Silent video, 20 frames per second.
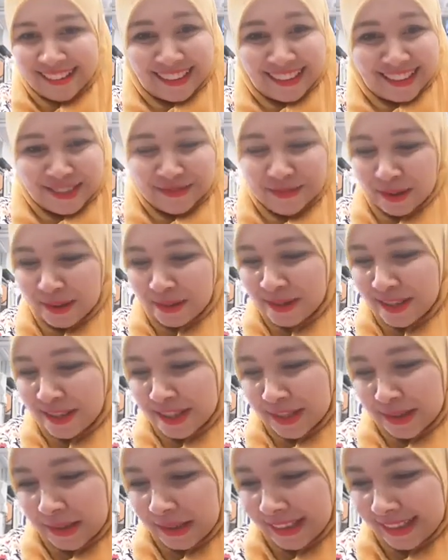كاتبه
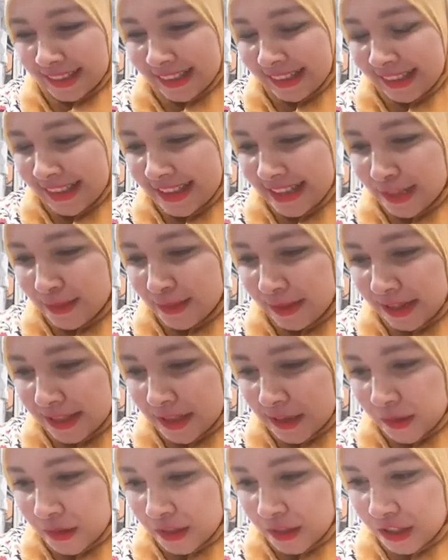كلشي ولكن عزيز
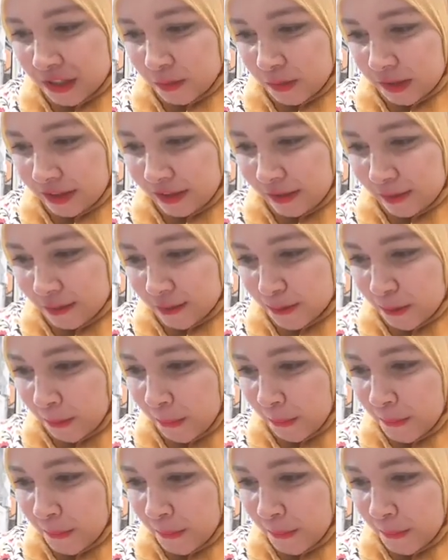براسي كلشي ودرته